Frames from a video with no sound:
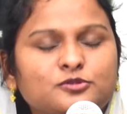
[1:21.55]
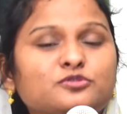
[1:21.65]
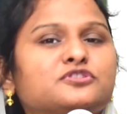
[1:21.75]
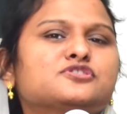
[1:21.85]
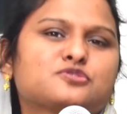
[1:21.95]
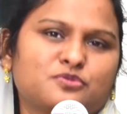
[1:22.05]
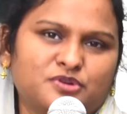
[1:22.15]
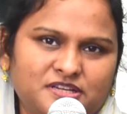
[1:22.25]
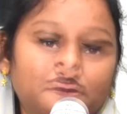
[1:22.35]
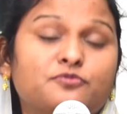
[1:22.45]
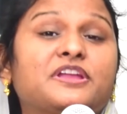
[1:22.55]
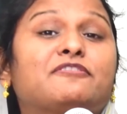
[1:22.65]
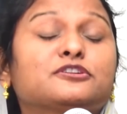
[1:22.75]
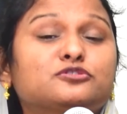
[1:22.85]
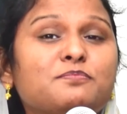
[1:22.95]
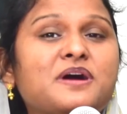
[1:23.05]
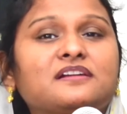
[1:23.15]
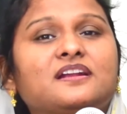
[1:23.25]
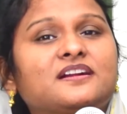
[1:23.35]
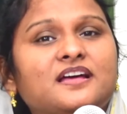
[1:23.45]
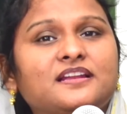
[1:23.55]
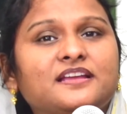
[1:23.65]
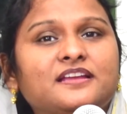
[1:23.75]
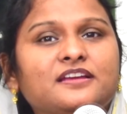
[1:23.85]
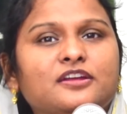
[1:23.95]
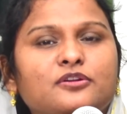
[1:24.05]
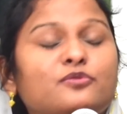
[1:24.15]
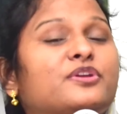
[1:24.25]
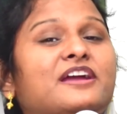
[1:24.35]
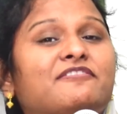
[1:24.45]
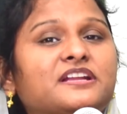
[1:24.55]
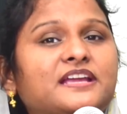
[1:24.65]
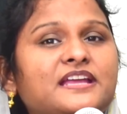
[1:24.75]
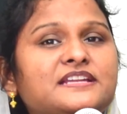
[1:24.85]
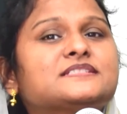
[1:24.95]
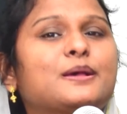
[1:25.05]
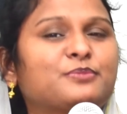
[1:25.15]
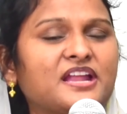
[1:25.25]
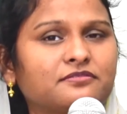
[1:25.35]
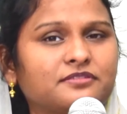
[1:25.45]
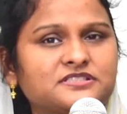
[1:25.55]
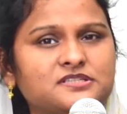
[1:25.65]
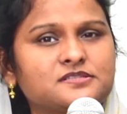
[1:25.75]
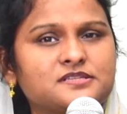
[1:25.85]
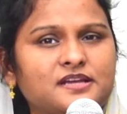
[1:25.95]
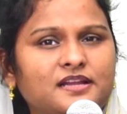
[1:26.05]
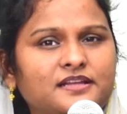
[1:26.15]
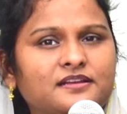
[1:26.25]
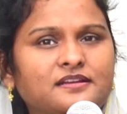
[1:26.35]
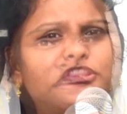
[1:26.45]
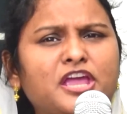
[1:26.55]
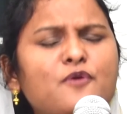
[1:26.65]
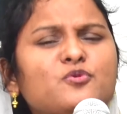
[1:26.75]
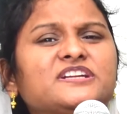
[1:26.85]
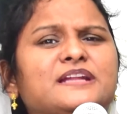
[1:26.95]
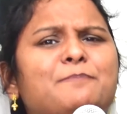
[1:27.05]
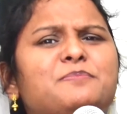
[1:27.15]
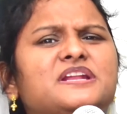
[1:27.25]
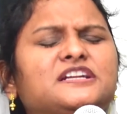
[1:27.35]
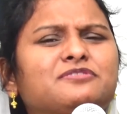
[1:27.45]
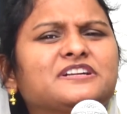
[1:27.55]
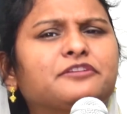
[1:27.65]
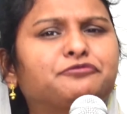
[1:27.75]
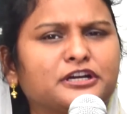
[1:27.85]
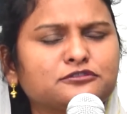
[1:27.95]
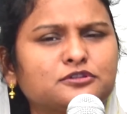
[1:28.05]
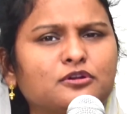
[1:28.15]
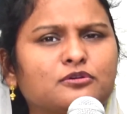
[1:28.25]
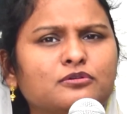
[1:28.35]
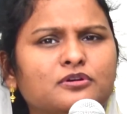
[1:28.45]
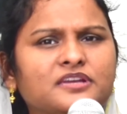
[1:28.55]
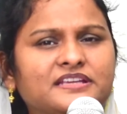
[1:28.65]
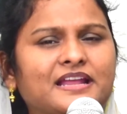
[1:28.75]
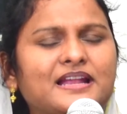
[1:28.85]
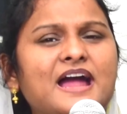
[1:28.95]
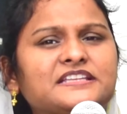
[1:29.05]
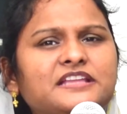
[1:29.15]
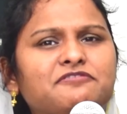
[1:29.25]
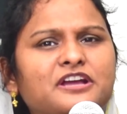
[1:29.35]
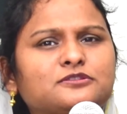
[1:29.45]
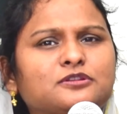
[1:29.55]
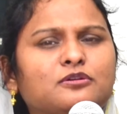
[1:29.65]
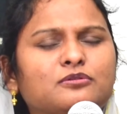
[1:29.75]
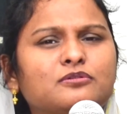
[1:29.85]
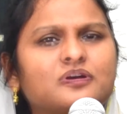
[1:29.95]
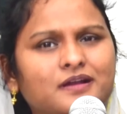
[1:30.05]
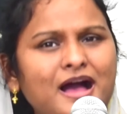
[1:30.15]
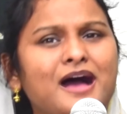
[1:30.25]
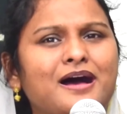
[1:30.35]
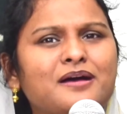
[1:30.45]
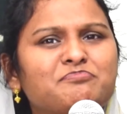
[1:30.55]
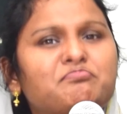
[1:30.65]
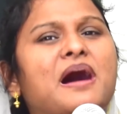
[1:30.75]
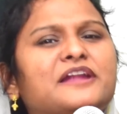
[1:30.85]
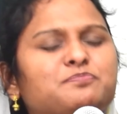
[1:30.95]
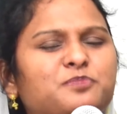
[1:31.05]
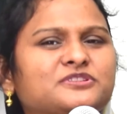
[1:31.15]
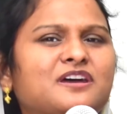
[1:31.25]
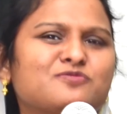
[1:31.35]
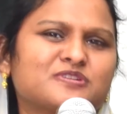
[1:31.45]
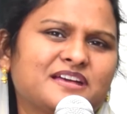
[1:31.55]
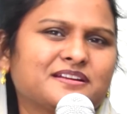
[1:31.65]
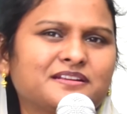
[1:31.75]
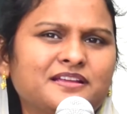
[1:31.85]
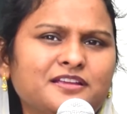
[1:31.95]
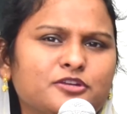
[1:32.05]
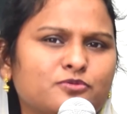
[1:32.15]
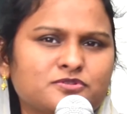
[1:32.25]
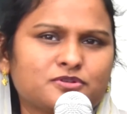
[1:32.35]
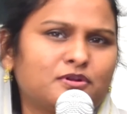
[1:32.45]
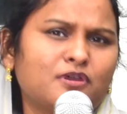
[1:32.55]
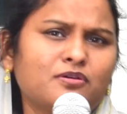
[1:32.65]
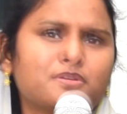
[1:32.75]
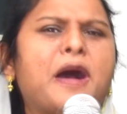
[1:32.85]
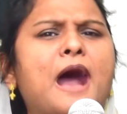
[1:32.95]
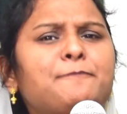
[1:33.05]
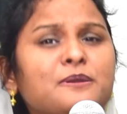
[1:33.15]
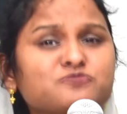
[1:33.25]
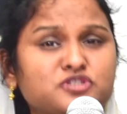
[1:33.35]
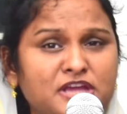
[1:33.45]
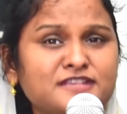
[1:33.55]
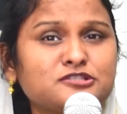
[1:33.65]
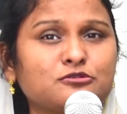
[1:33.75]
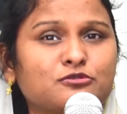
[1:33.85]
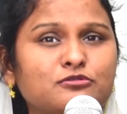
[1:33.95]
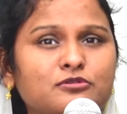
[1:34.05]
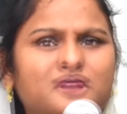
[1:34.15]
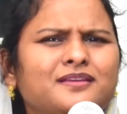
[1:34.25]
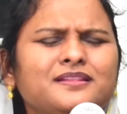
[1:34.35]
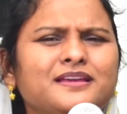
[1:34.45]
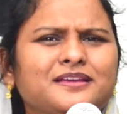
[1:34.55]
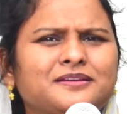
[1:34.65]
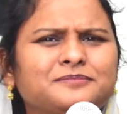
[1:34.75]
గుర్తుంచుకోండి నువ్వు ఎవరితో మాట్లాడాలి నువ్వు ఎవరికి నీ సమయాన్ని వెచ్చించాలి దేవుని నమ్మినటువంటి వ్యక్తులు ఎలాంటి వ్యక్తులుగా మారిపోతా ఉన్నారండి ఈ రోజుల్లో పాపం చేస్తూ ఇది